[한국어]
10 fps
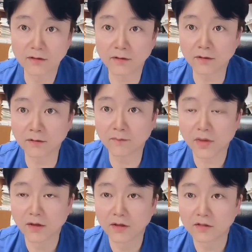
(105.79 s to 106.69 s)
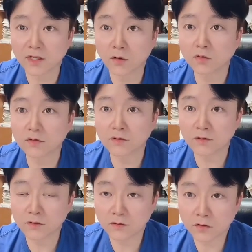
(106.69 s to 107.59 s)
어 제가
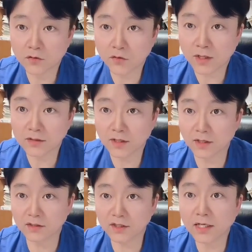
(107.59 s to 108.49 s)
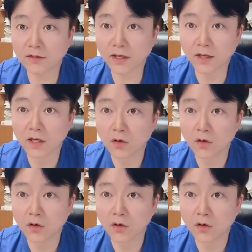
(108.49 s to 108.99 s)
홍진승 선수랑 제가 친한데